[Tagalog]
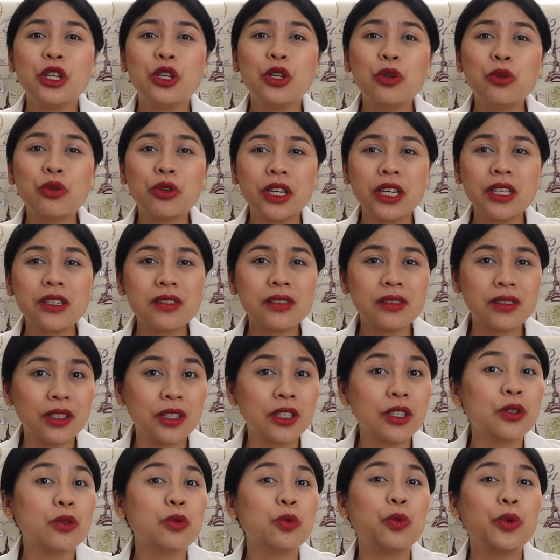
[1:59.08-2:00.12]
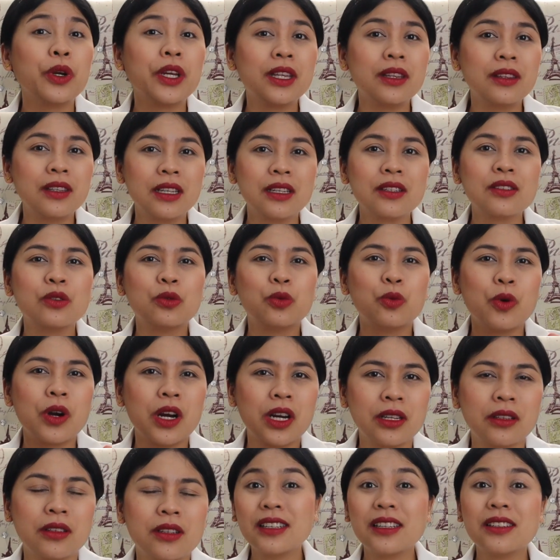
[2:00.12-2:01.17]
you can start with this
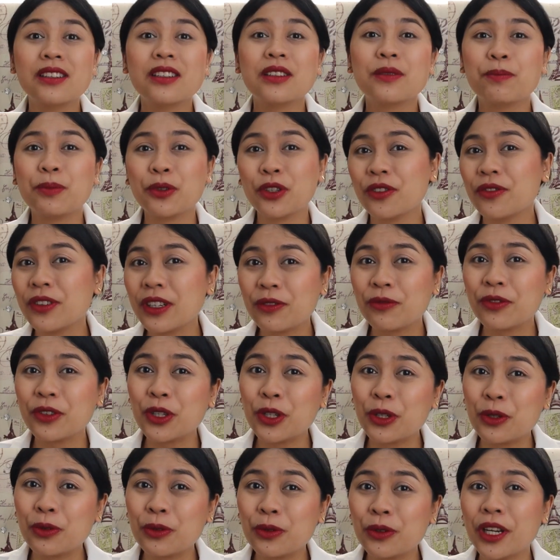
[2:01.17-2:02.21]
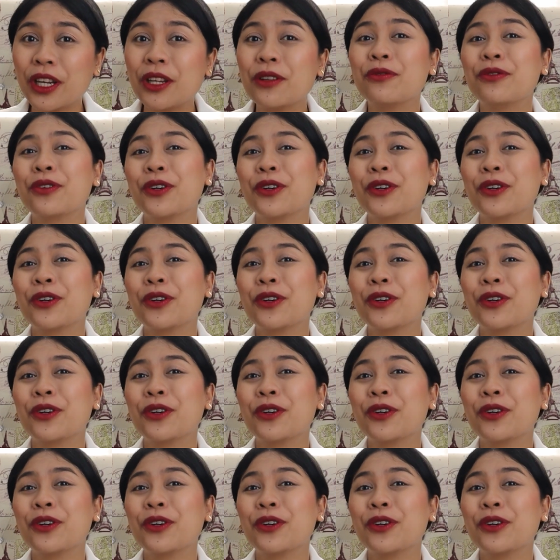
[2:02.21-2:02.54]
one. This is perfect for you and